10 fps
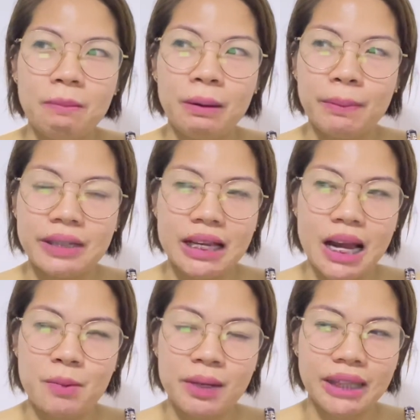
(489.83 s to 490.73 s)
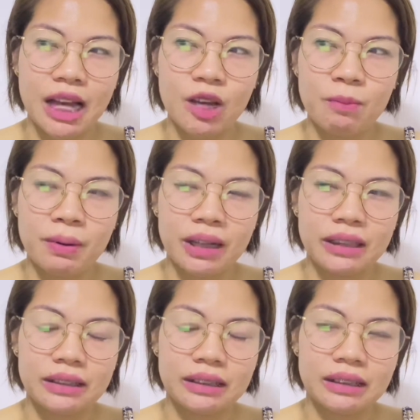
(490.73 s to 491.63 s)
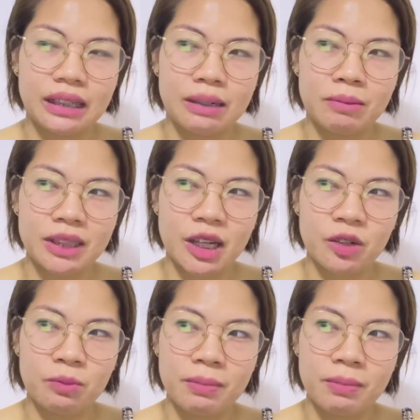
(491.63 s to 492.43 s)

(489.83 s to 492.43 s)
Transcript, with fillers: Magpasalamat tayo pag na masyado,